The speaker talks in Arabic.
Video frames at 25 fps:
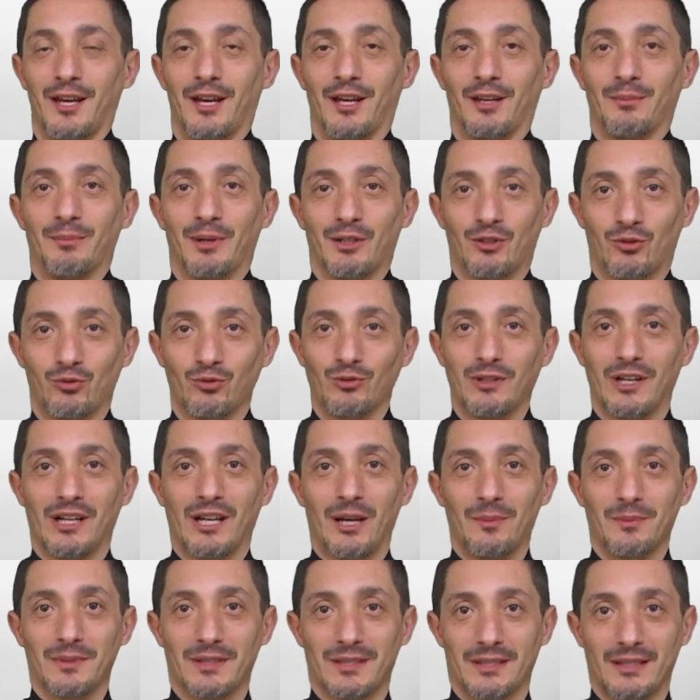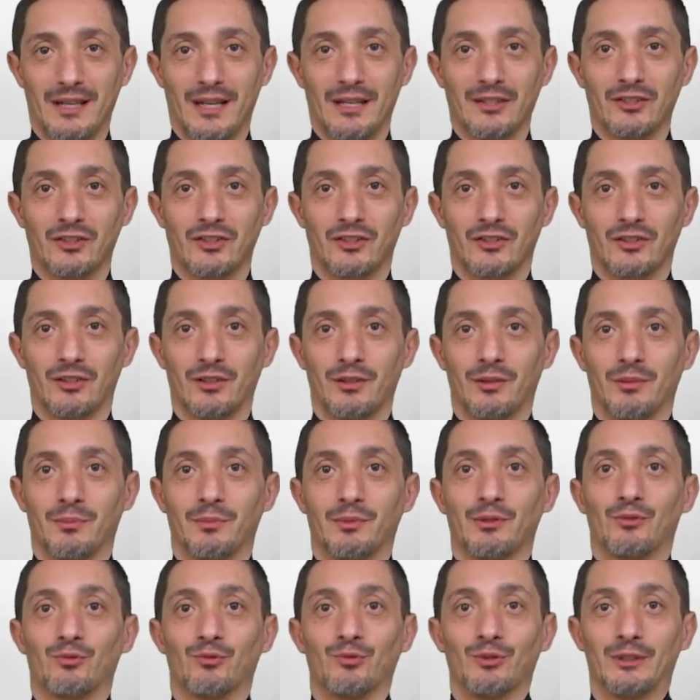المشورة 15
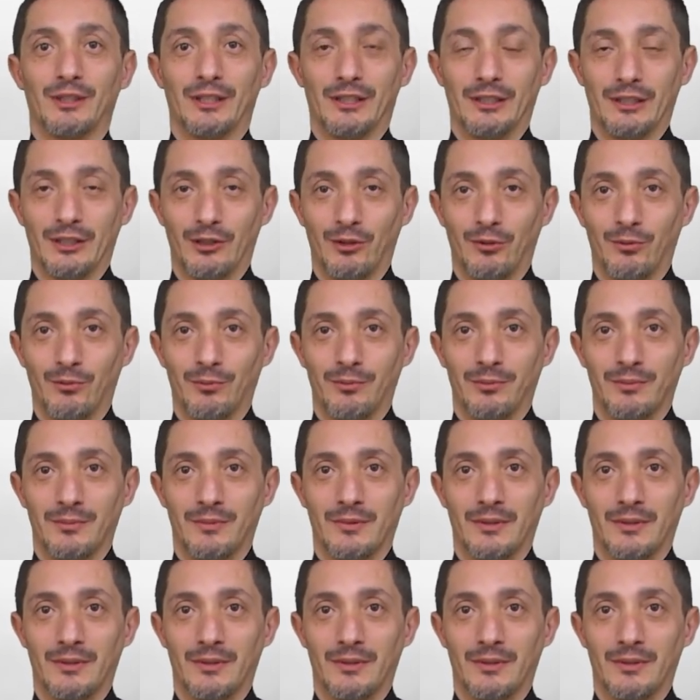بتقول اليوم